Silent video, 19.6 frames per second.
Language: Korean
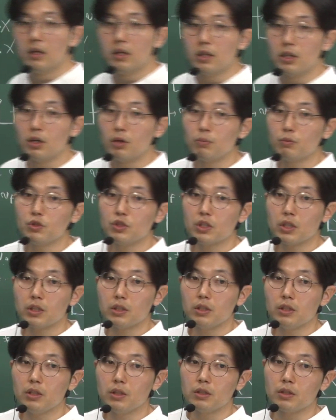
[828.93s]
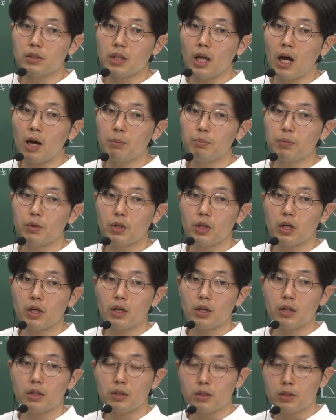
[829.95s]
이런 문제는
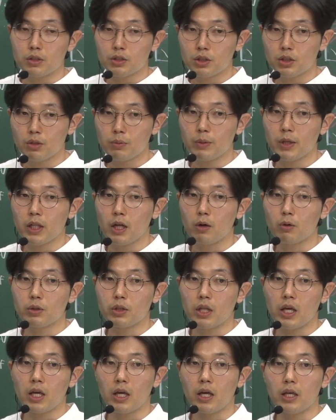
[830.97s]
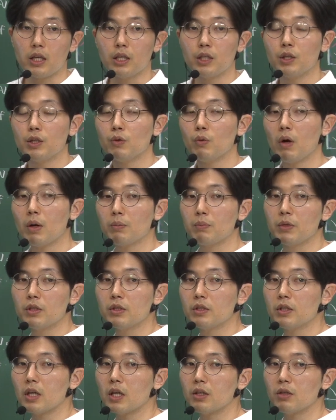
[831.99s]
다음번에 시험에 나올 때 이와
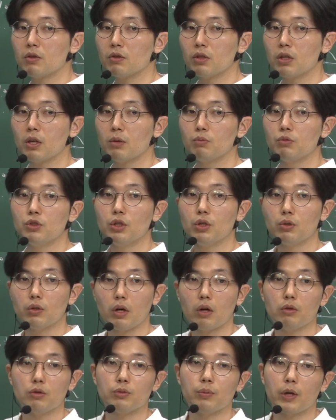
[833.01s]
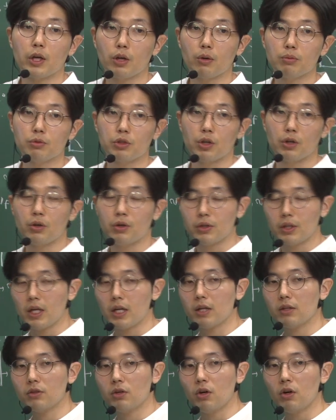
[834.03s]
비슷한 형태의 문제로 나올 수밖에 없어요.
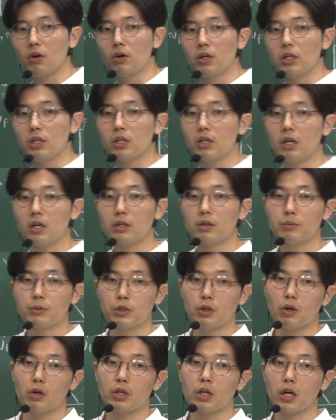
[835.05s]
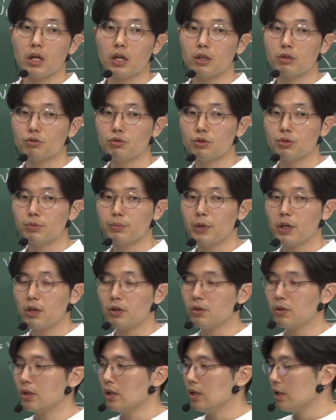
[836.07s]
따라서 이 개념을 정확히 알아두시면